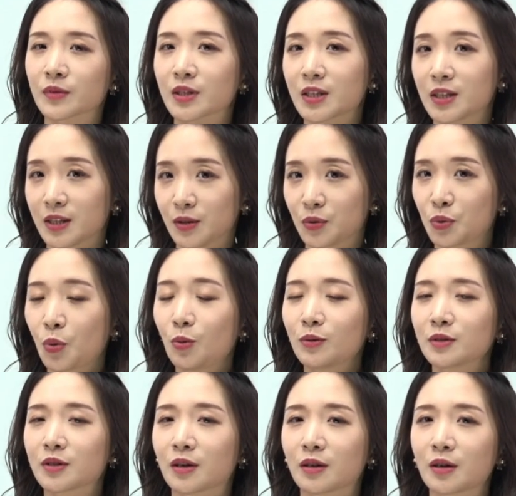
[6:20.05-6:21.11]

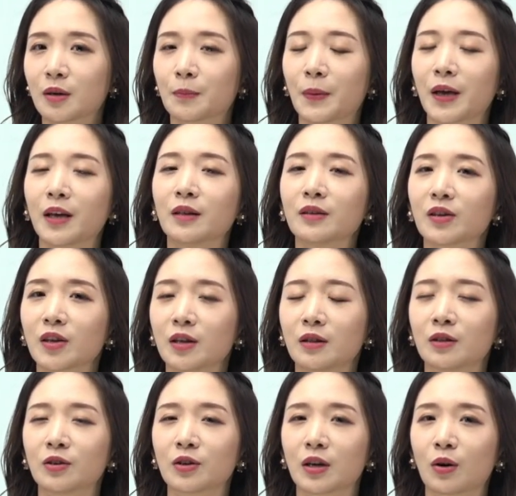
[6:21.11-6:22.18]
진통제를
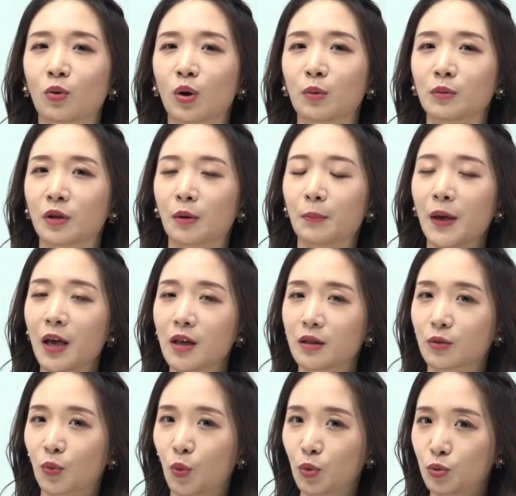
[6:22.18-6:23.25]
painkiller이라고 합니다.
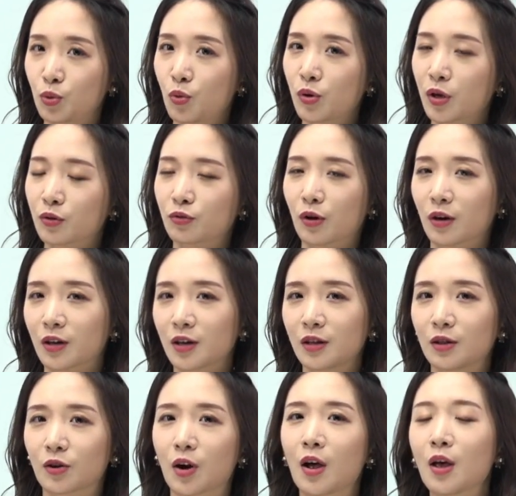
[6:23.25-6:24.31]
pain, 고통이고요.
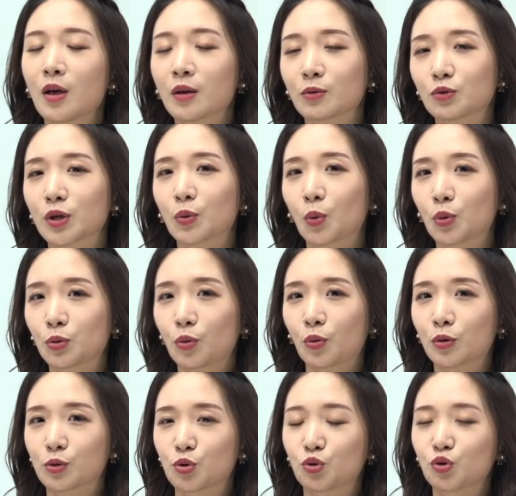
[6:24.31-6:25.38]
killer, 우리
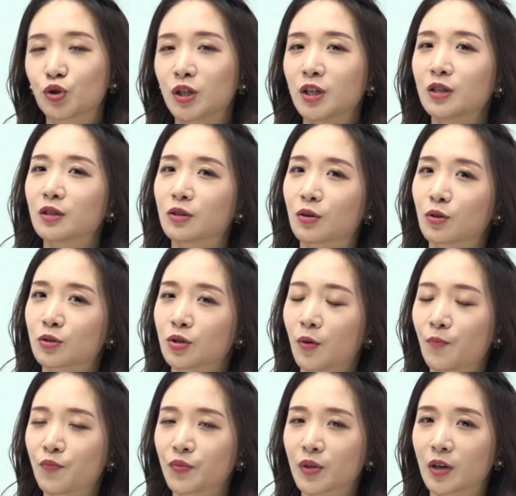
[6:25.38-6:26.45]
고통을 죽이는 거죠.
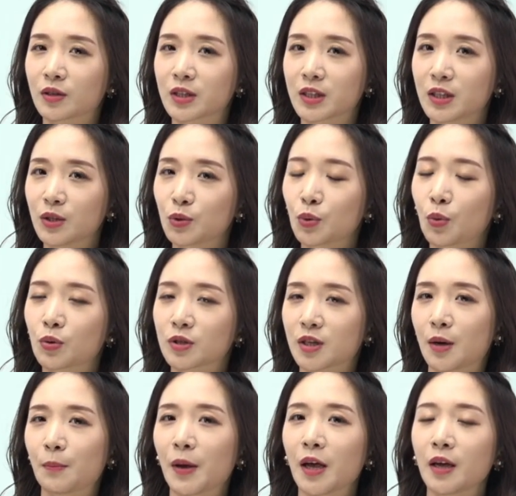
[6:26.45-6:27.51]
그래서
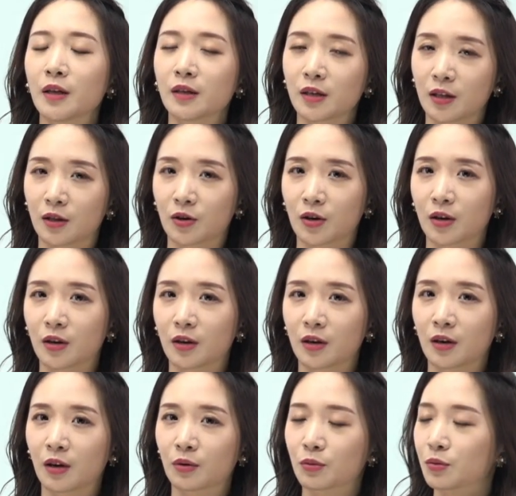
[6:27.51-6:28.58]
진통제,
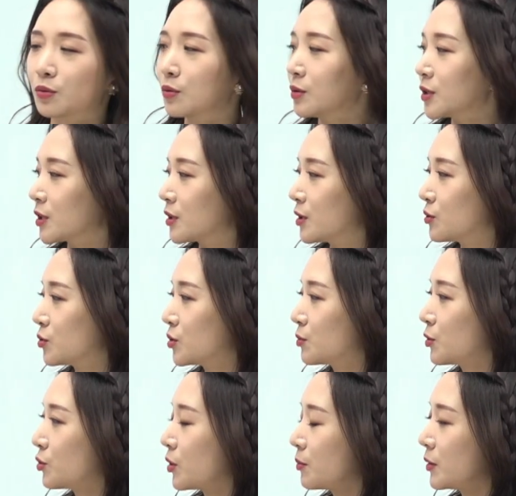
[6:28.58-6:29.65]
painkiller이라고 체크해
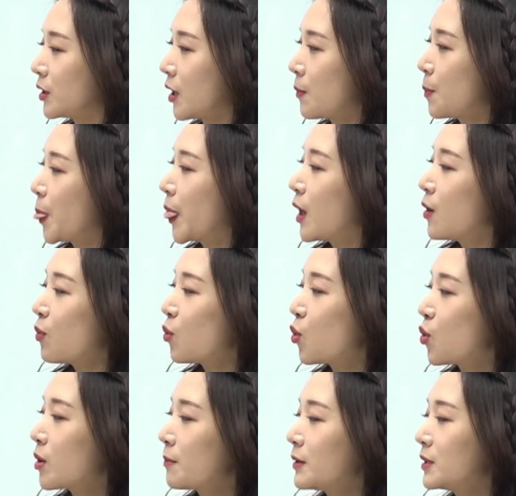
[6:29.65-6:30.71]
주시면 됩니다.
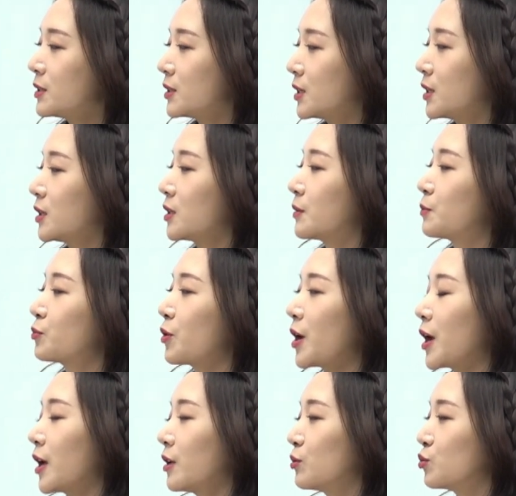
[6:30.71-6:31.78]
hormones in the
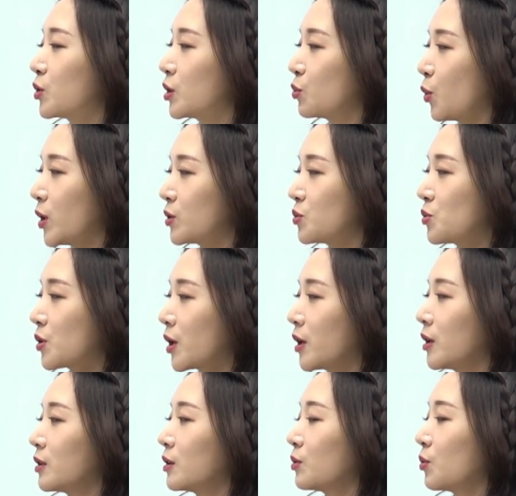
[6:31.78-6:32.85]
brain, 우리 뇌 속에
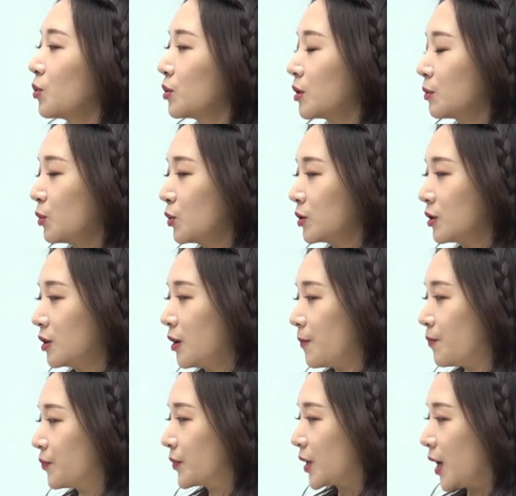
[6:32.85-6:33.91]
있는 호르몬들은
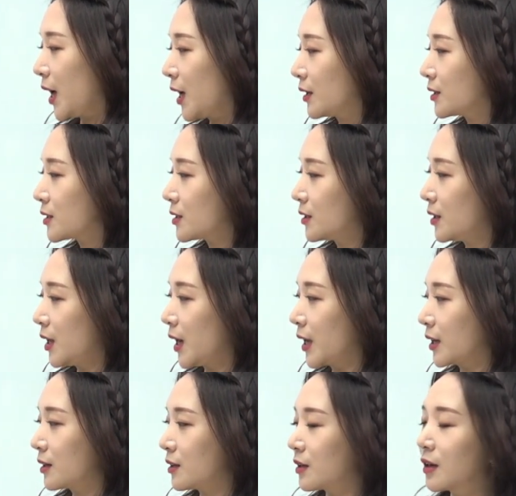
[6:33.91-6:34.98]
act
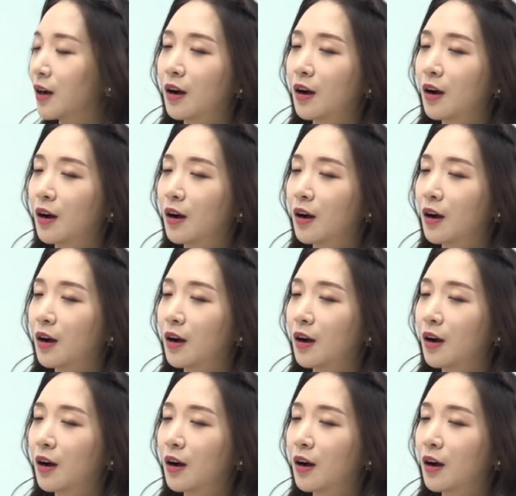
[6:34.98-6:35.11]
like,